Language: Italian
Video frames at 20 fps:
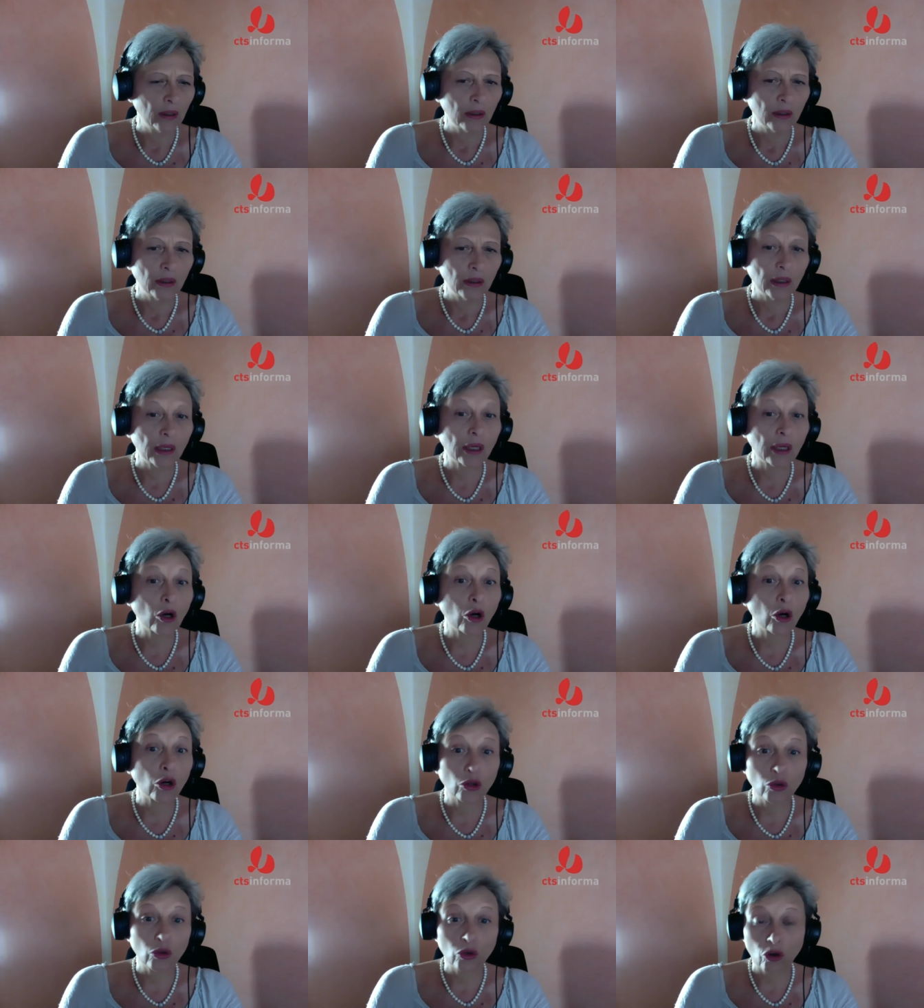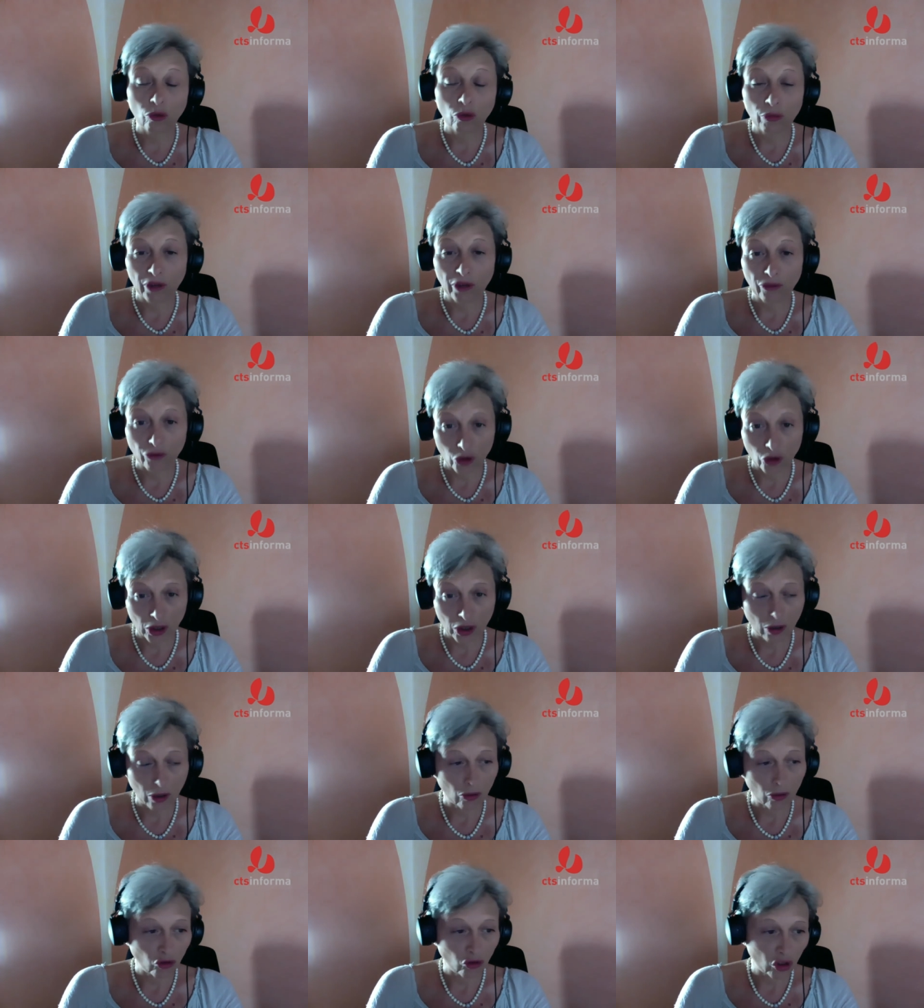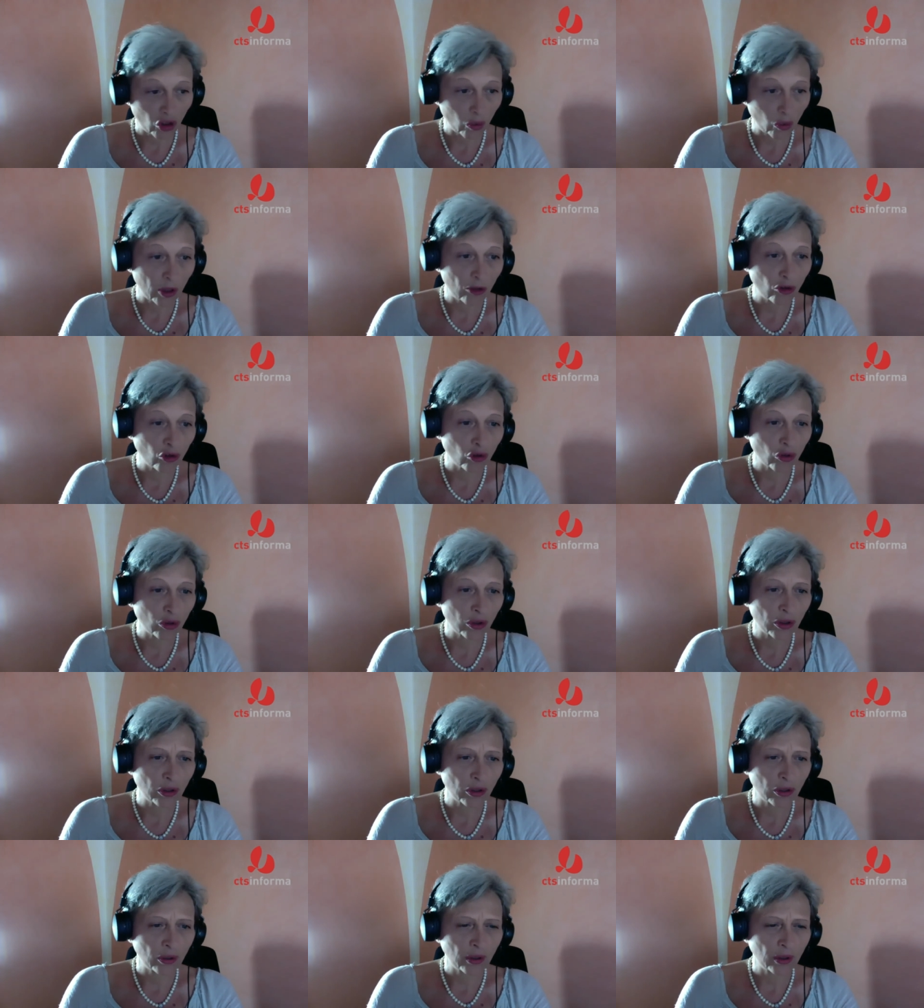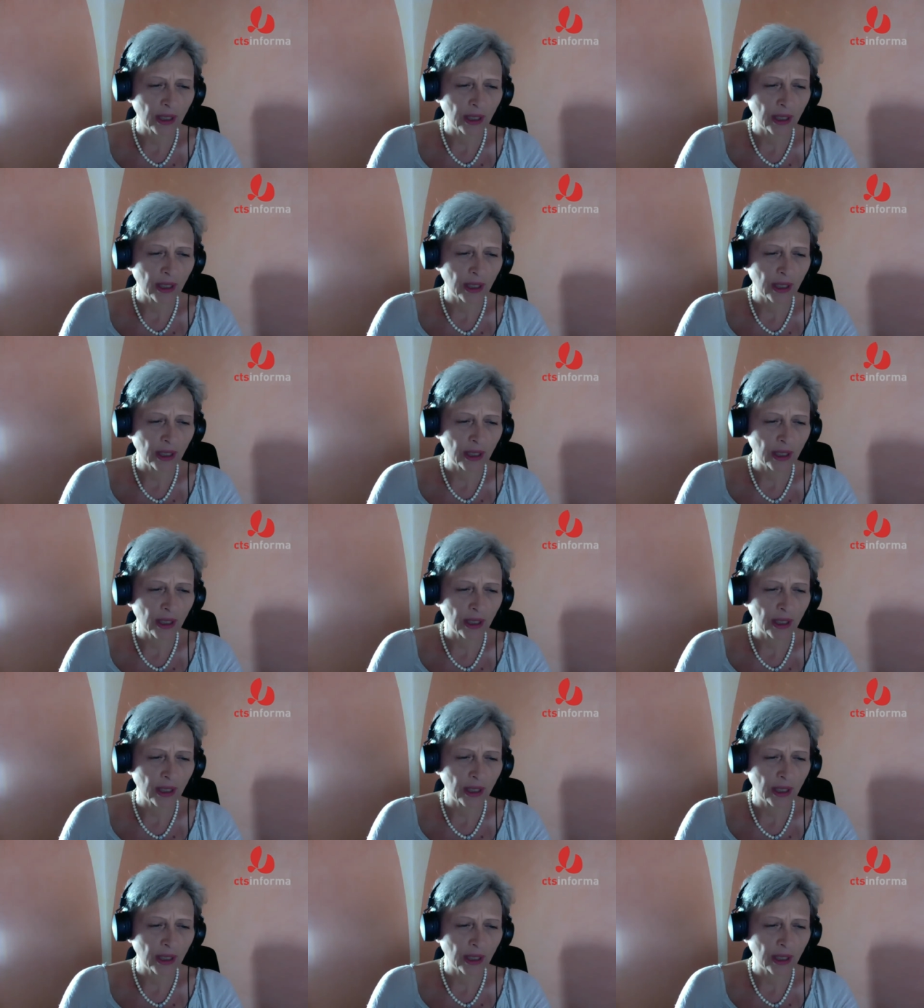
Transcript: Ricordo come fosse oggi quel giorno,